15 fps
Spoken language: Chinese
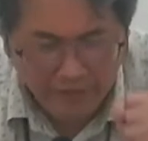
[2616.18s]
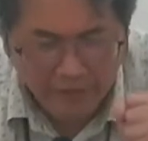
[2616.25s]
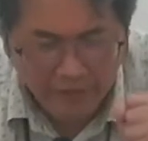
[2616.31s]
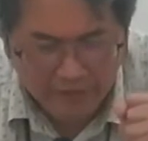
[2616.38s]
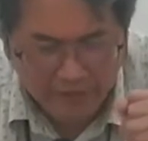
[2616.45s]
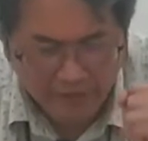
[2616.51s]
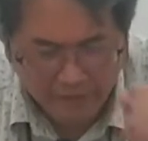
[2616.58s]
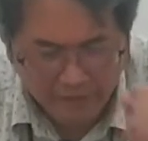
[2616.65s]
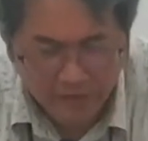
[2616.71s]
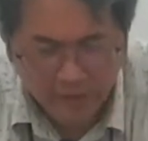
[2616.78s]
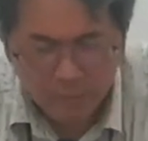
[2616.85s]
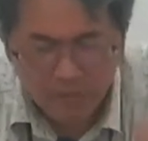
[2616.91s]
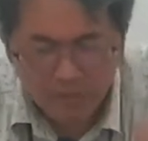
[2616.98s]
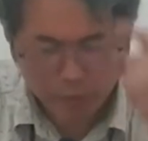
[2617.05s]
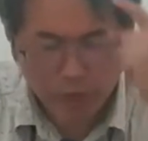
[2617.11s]
的心
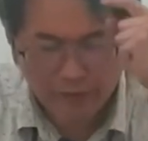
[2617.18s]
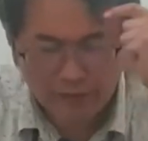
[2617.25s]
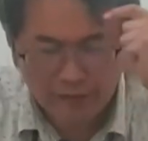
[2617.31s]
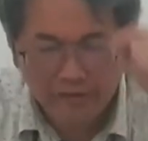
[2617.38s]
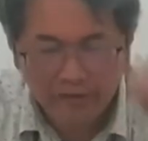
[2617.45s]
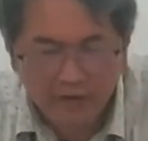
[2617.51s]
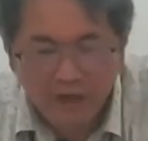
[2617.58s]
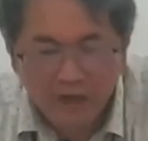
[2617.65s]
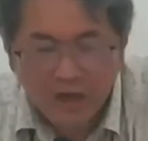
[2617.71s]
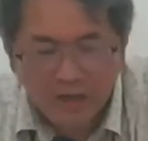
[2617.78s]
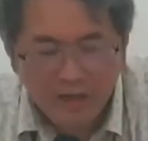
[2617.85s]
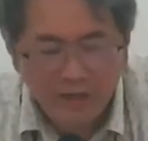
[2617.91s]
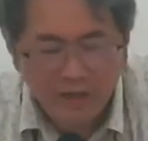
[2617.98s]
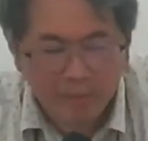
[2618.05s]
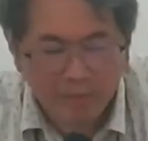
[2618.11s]
面对上帝，你
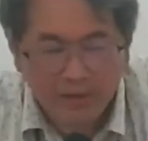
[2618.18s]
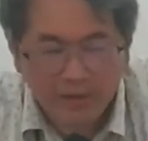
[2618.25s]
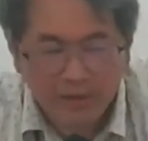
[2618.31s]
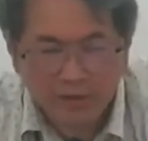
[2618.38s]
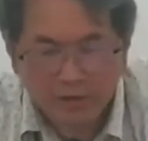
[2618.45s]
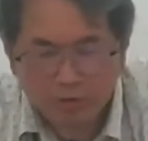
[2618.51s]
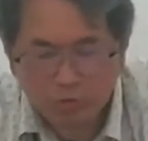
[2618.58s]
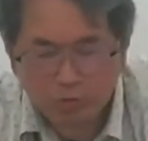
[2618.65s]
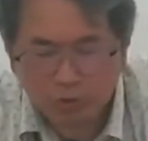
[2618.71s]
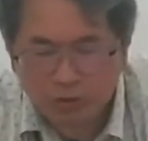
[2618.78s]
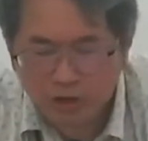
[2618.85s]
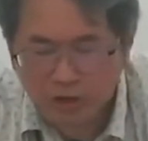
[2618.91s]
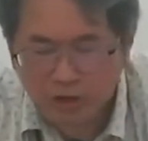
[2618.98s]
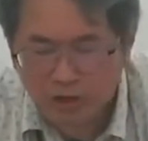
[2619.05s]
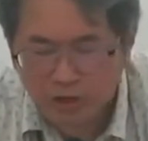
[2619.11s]
敢不敢做任
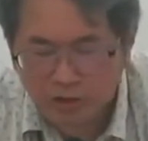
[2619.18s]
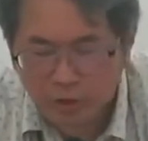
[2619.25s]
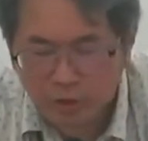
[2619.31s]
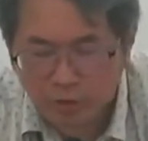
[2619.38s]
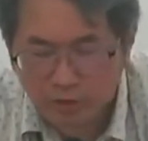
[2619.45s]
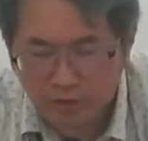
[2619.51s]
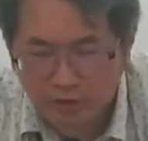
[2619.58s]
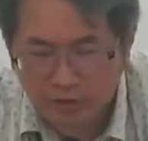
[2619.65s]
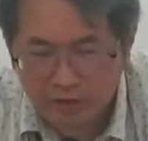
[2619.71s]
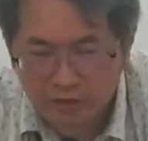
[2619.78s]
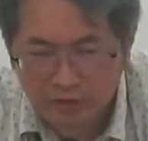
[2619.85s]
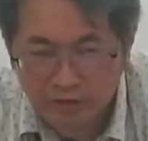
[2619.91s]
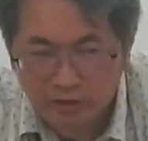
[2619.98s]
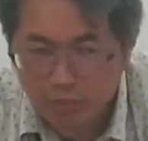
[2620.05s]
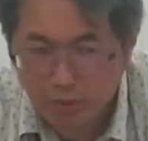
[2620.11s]
何得罪神的事？
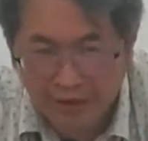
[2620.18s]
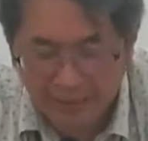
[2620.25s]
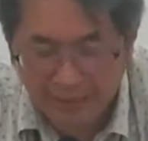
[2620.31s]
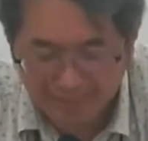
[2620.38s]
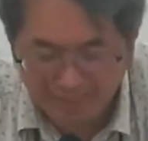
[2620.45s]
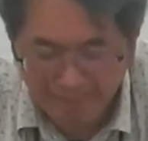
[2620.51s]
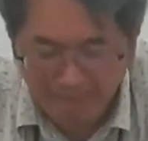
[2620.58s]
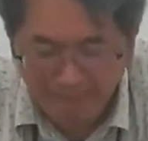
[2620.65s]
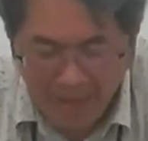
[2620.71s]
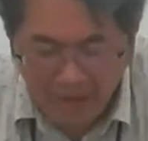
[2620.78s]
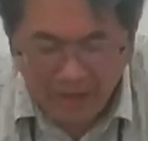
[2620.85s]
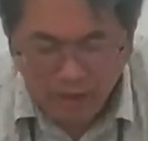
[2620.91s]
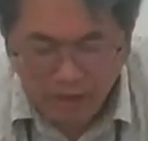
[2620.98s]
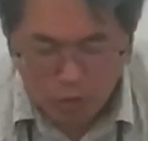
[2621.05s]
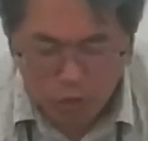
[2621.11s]
不敢。那
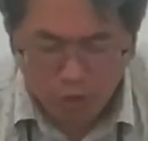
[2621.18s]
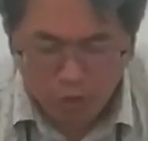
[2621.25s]
如果